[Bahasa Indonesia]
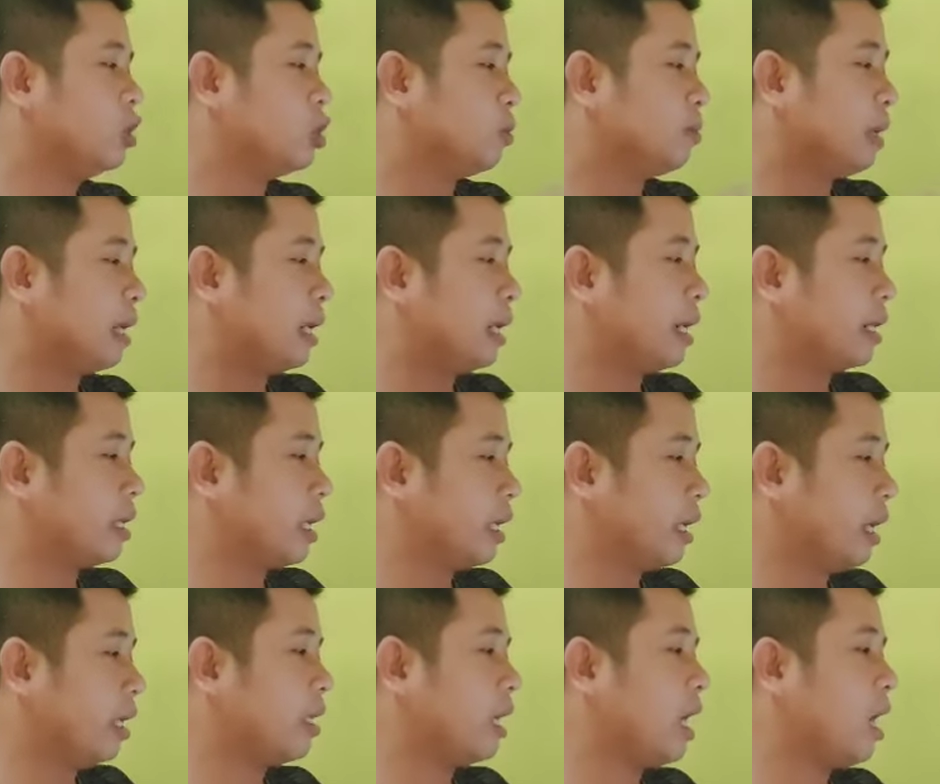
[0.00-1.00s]
Kembali kita
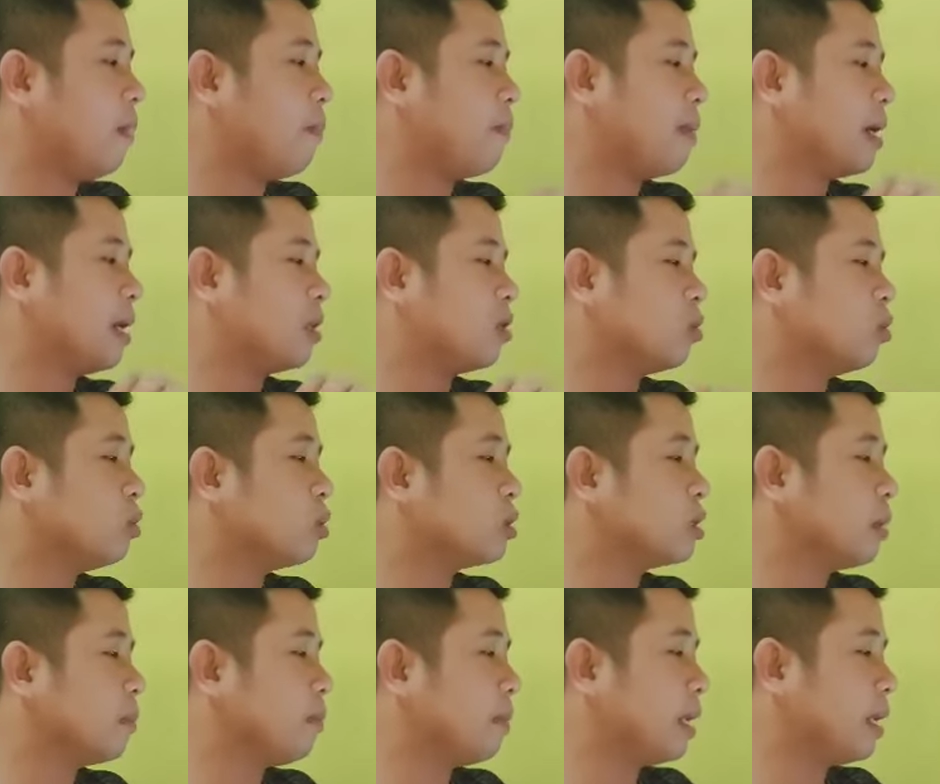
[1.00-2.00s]
lihat aparatur
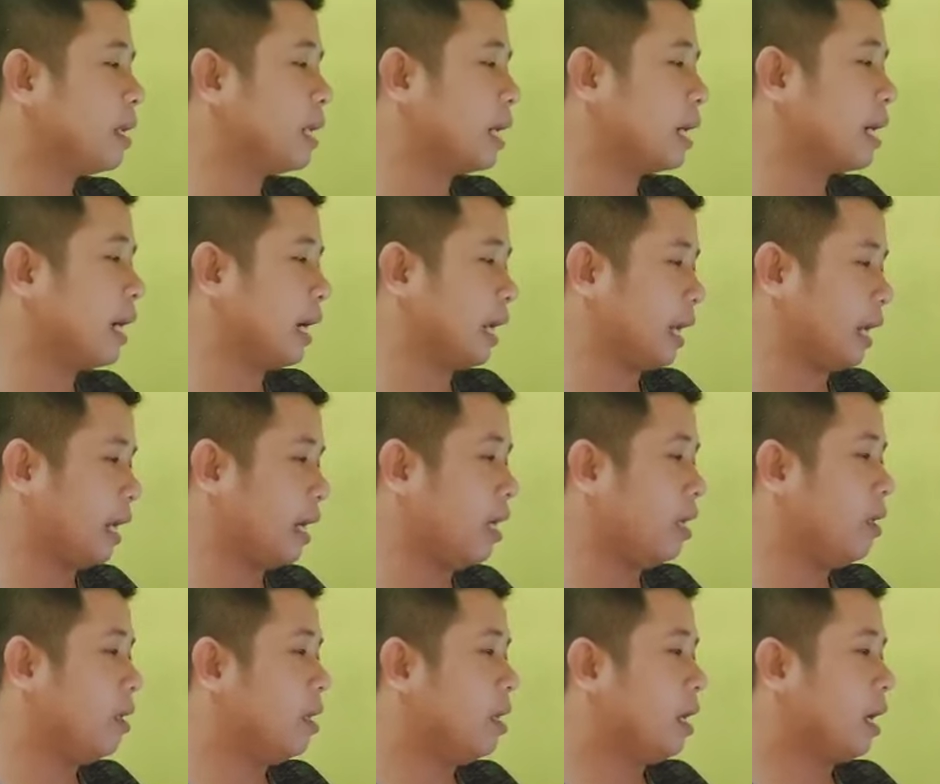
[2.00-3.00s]
sipil negara
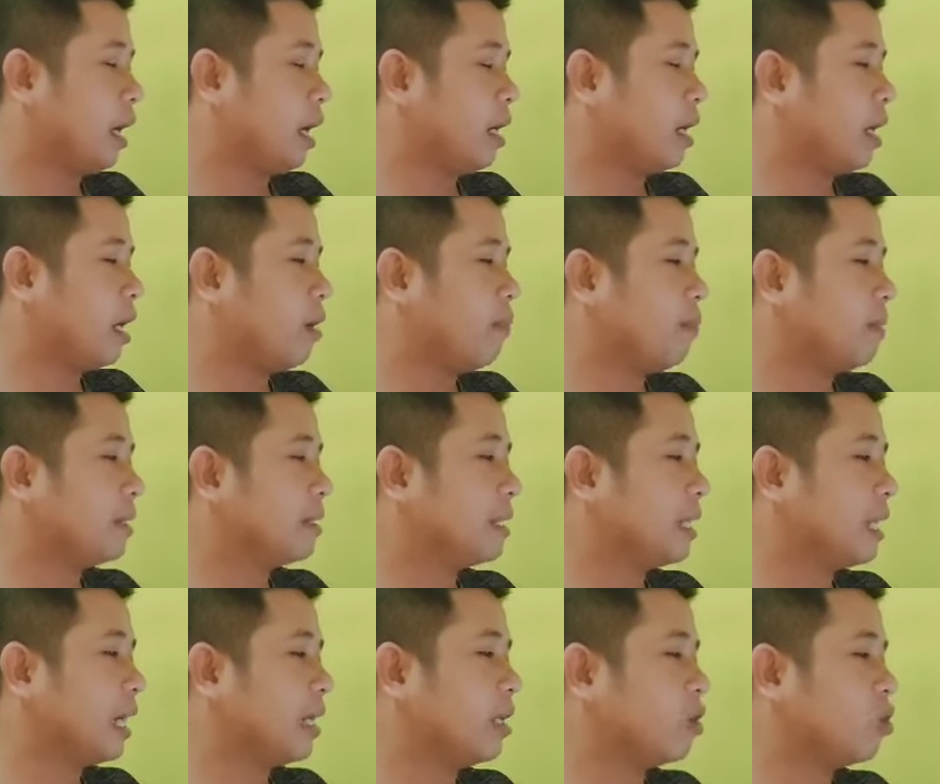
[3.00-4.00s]
karena
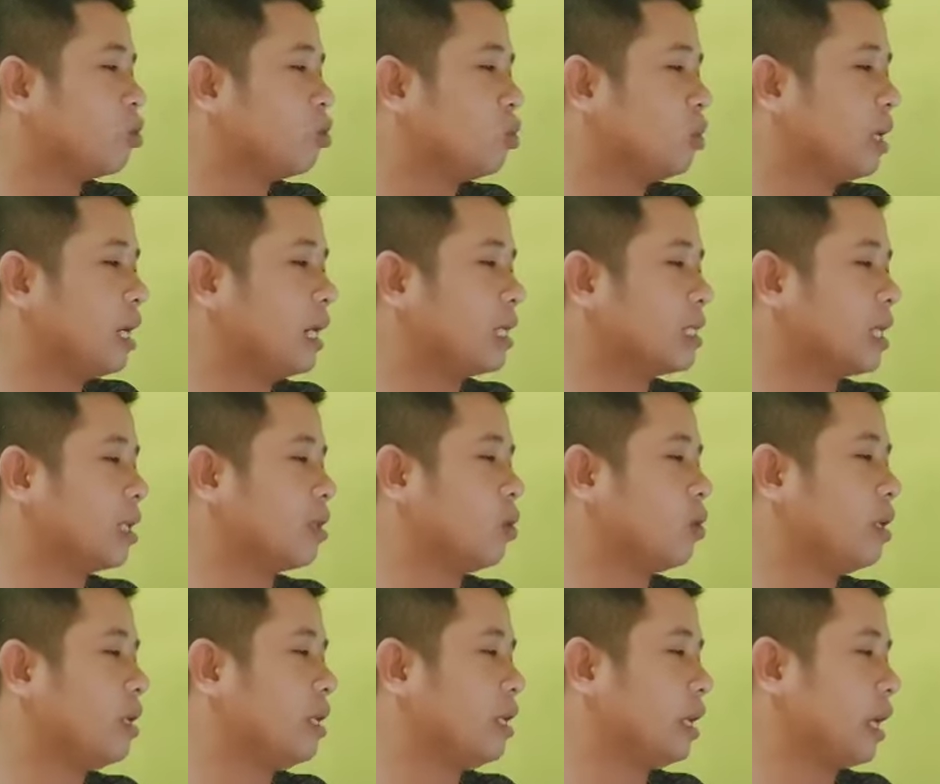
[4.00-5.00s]
kepentingan tugas atau
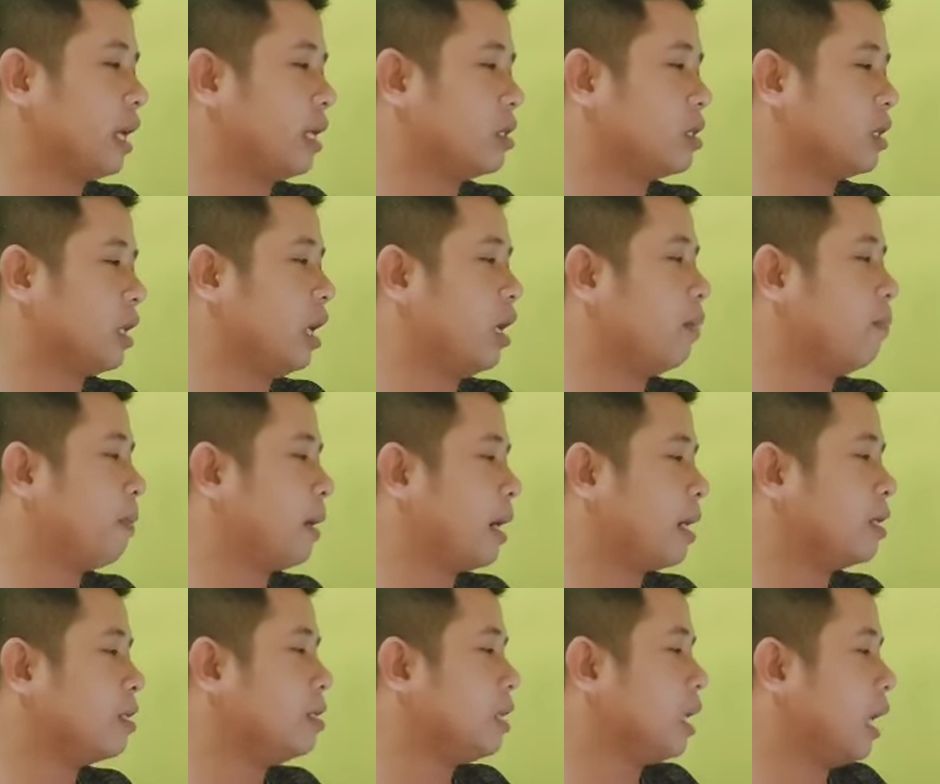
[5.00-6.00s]
dinas ya
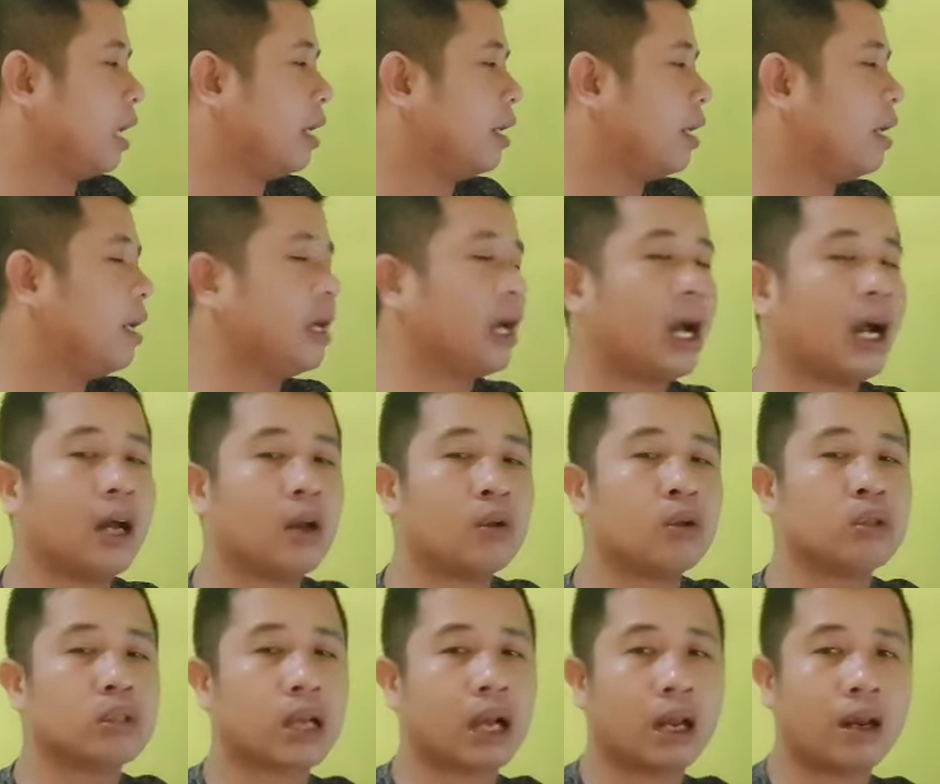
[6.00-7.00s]
pekerjaan
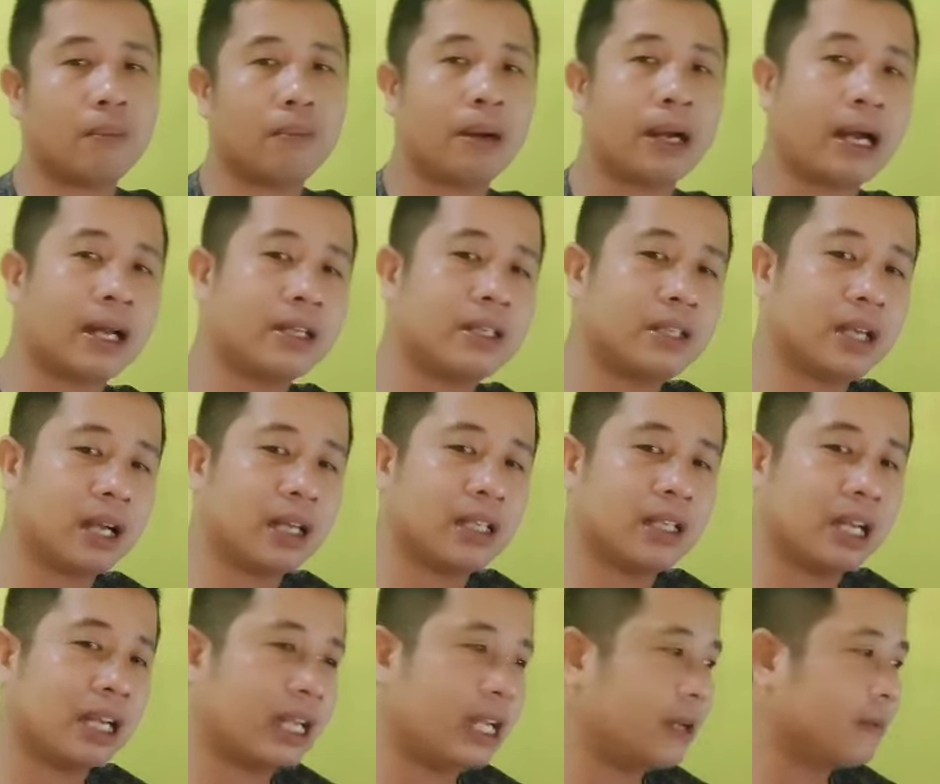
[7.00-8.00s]
diharuskan bekerja.
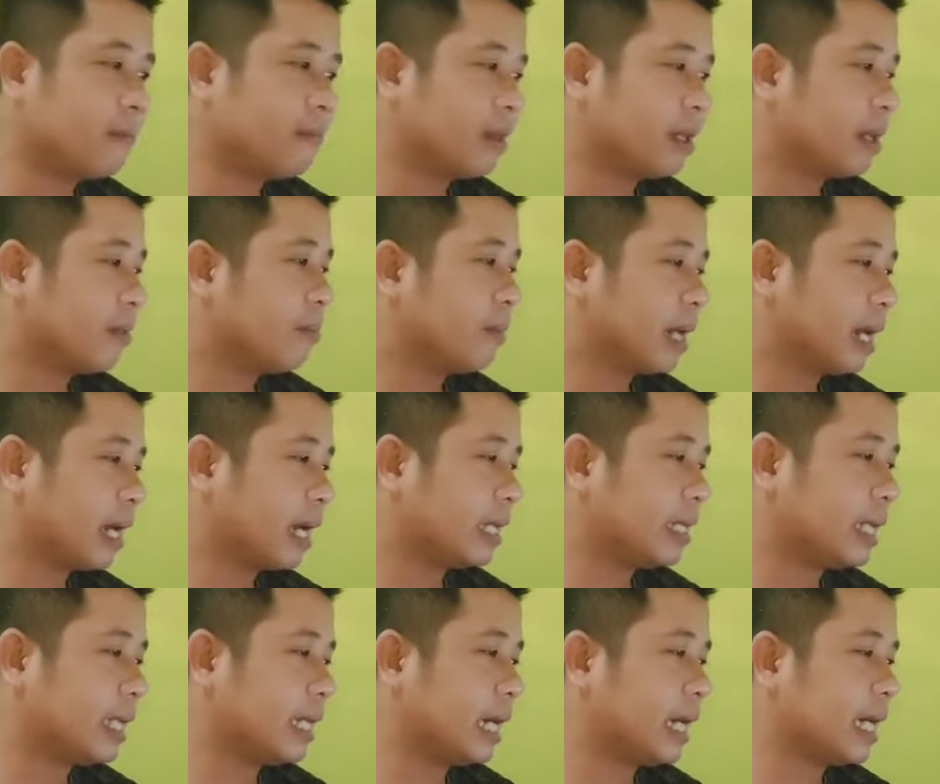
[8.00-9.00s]
Jadi mereka
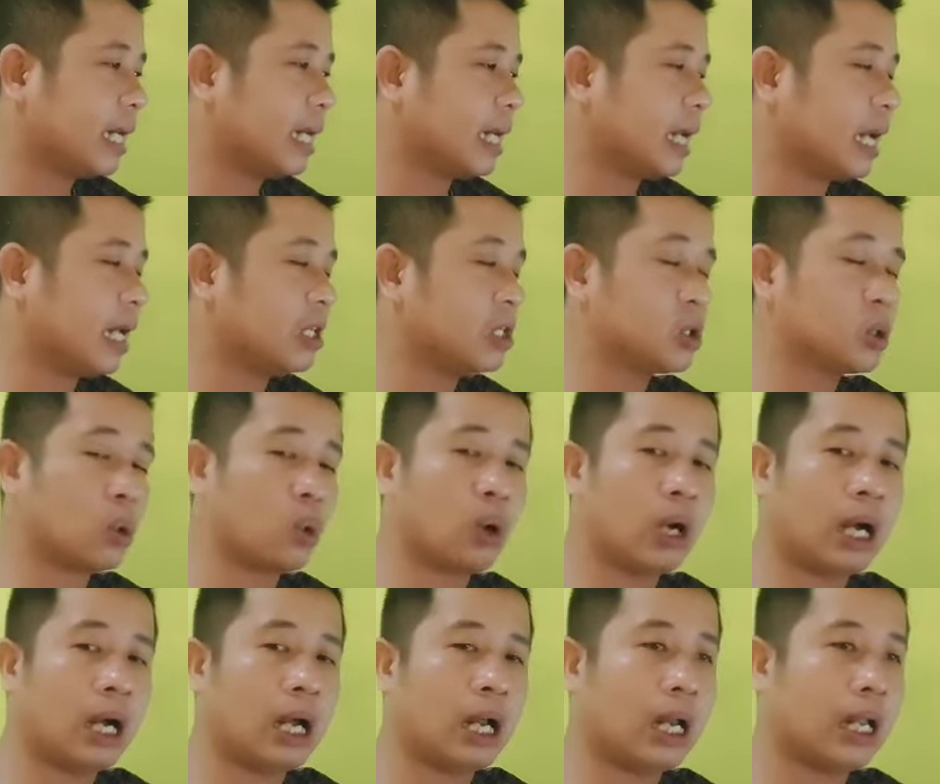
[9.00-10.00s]
tidak kenal
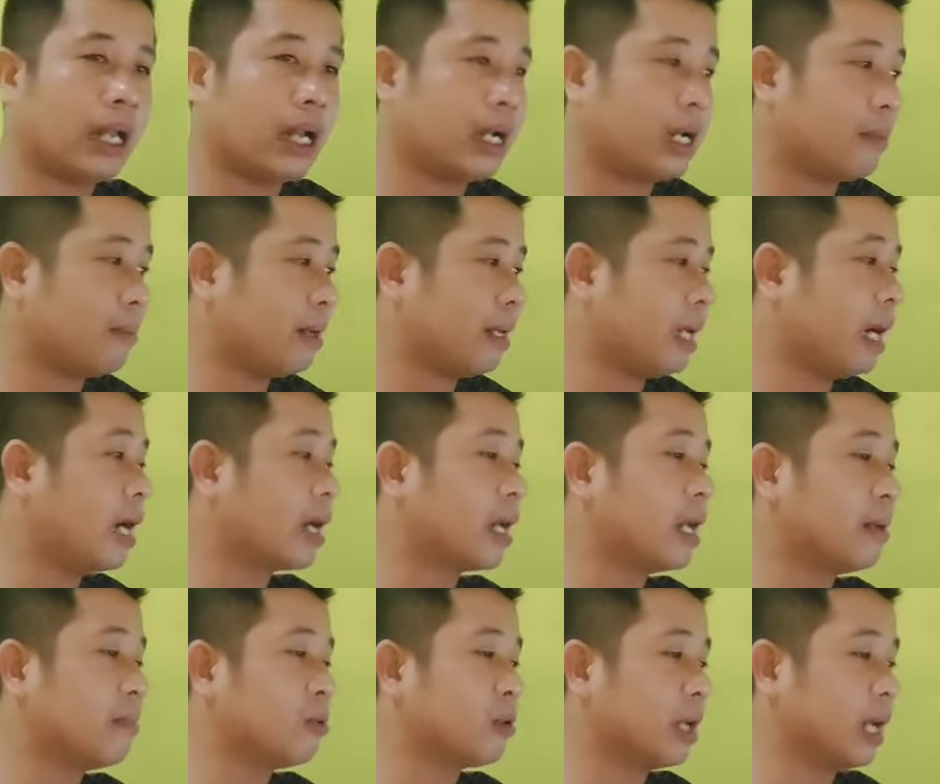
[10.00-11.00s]
soal yang namanya
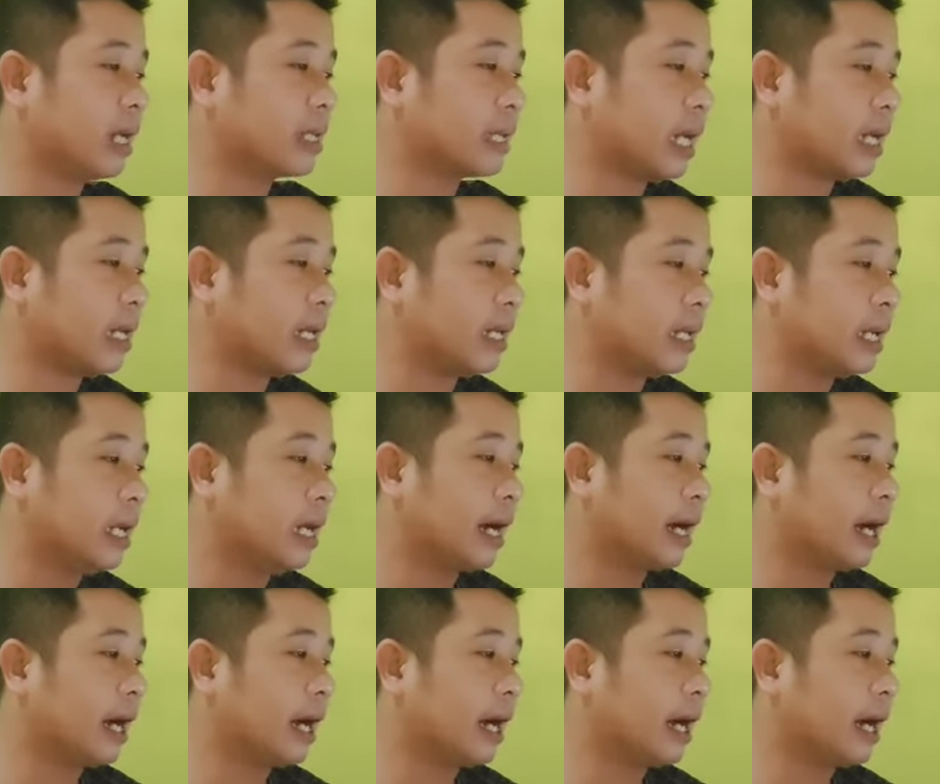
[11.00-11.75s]
hari libur yang tadi.